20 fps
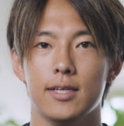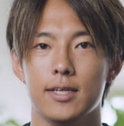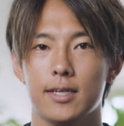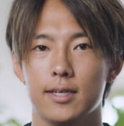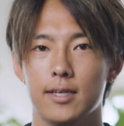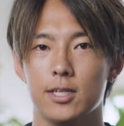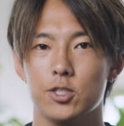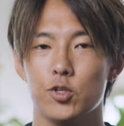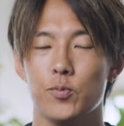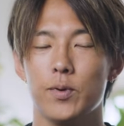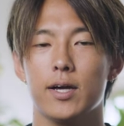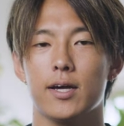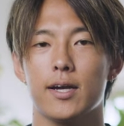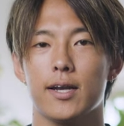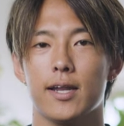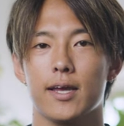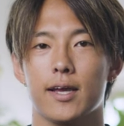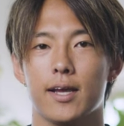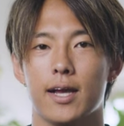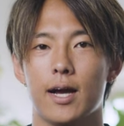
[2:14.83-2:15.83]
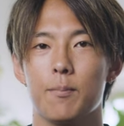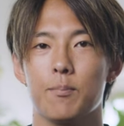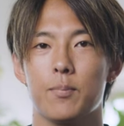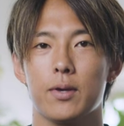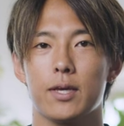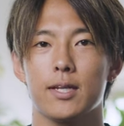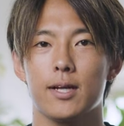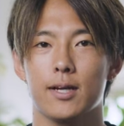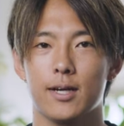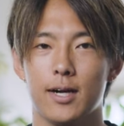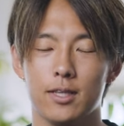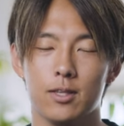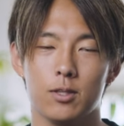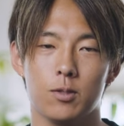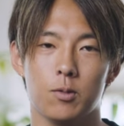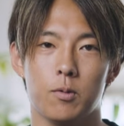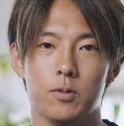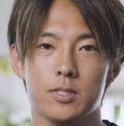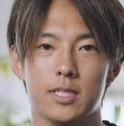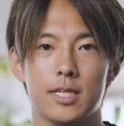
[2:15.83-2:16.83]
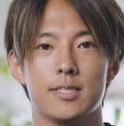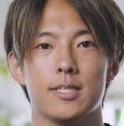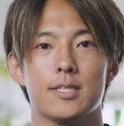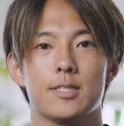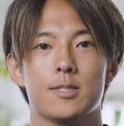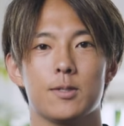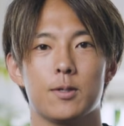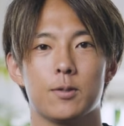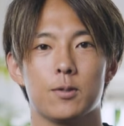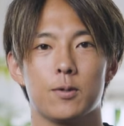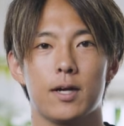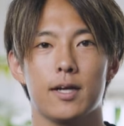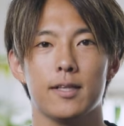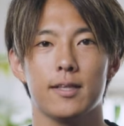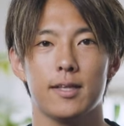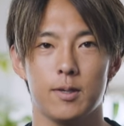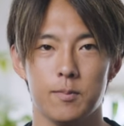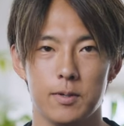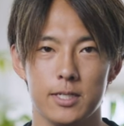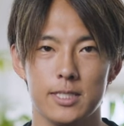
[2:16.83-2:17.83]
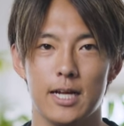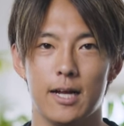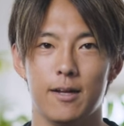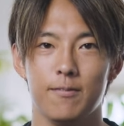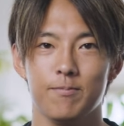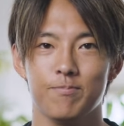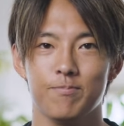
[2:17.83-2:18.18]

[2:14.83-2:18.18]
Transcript: 1箇所目からね完璧なカットを撮影することができました。